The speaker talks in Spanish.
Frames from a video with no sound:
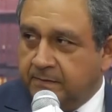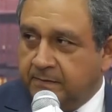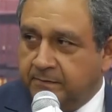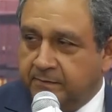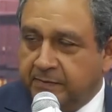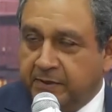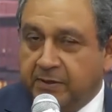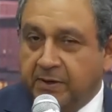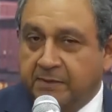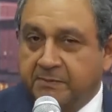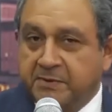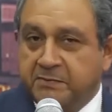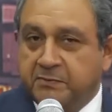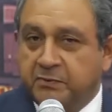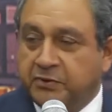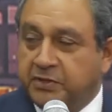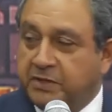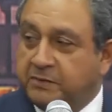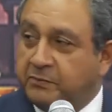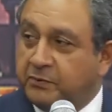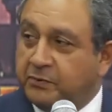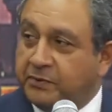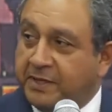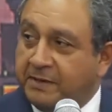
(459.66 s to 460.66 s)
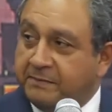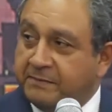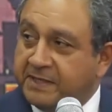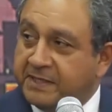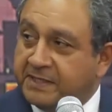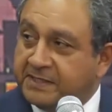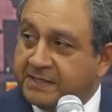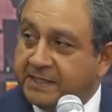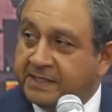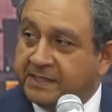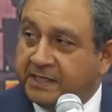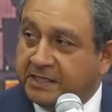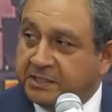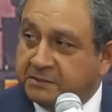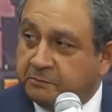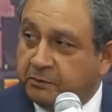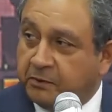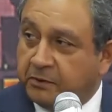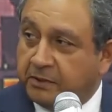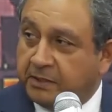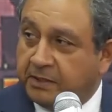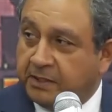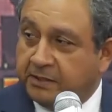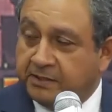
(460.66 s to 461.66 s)
pero al mismo tiempo también está el
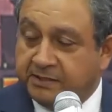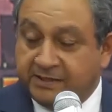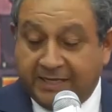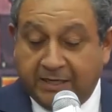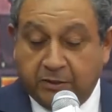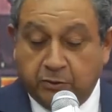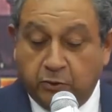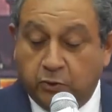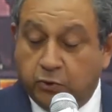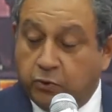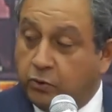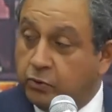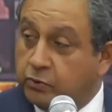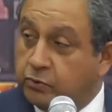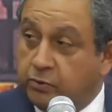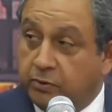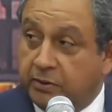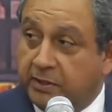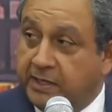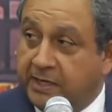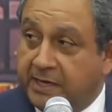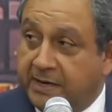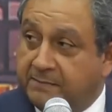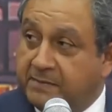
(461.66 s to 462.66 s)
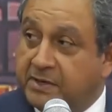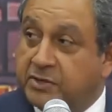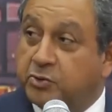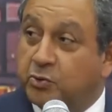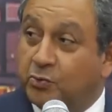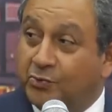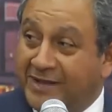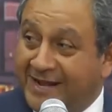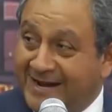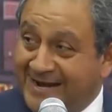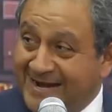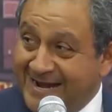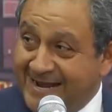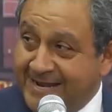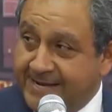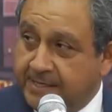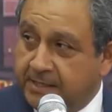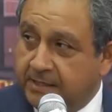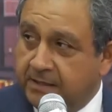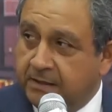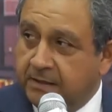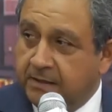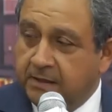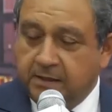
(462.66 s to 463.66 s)
transporte. Están los dos, no reglamento, una
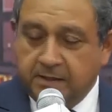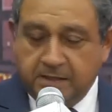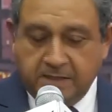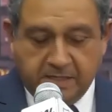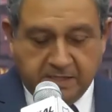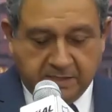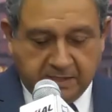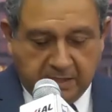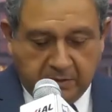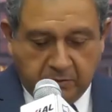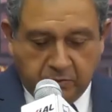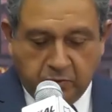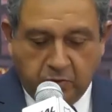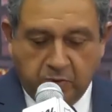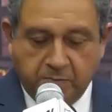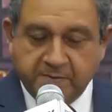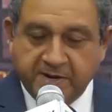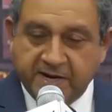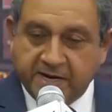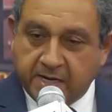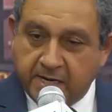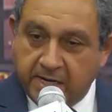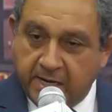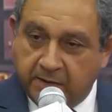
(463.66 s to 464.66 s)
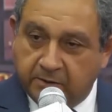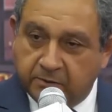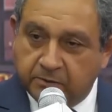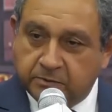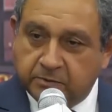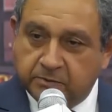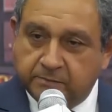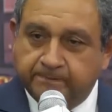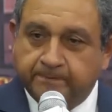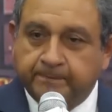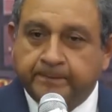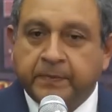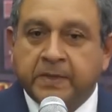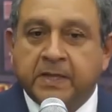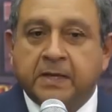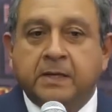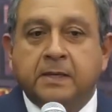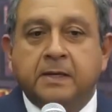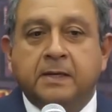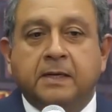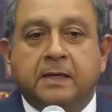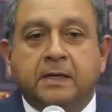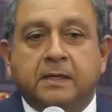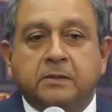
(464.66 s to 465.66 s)
ley. Están los dos mezclados.
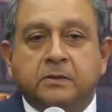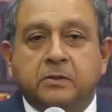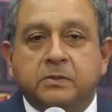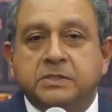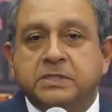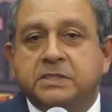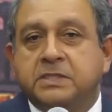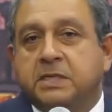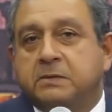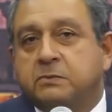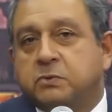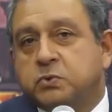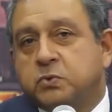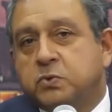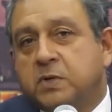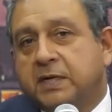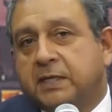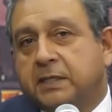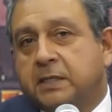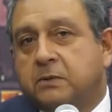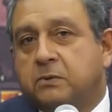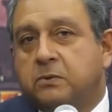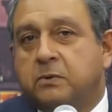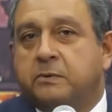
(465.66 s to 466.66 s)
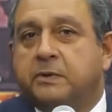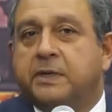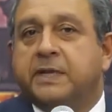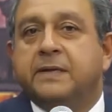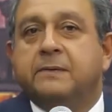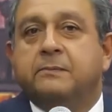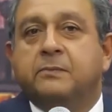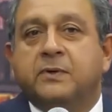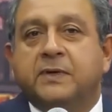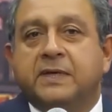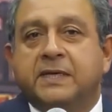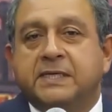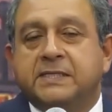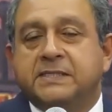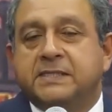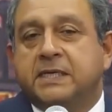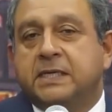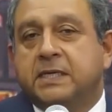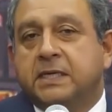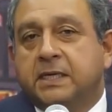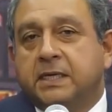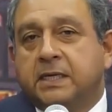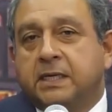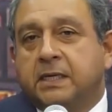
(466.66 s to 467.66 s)
Entonces tenemos un artículo, por ejemplo, que
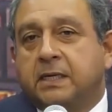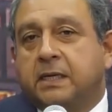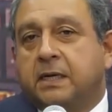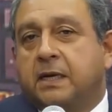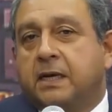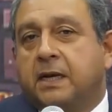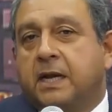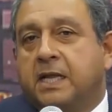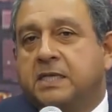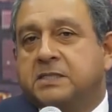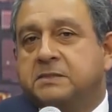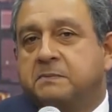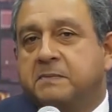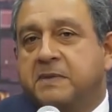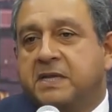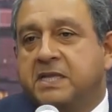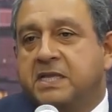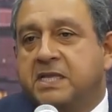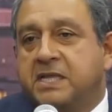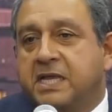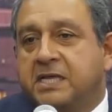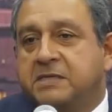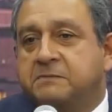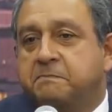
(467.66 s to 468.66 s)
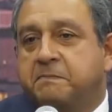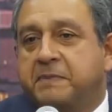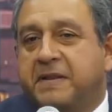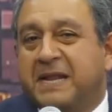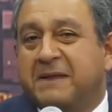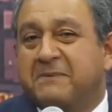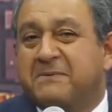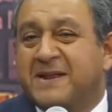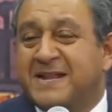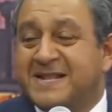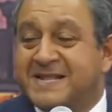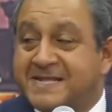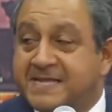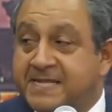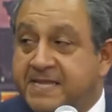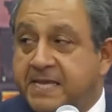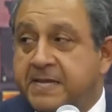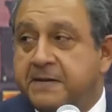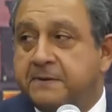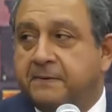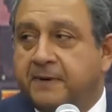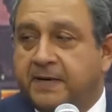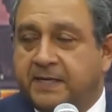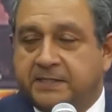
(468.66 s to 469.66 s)
dice las medidas
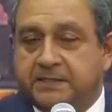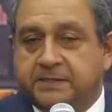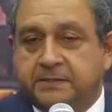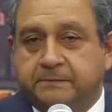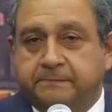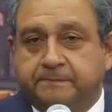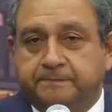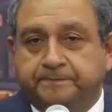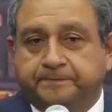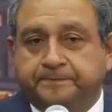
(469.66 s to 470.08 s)
preventivas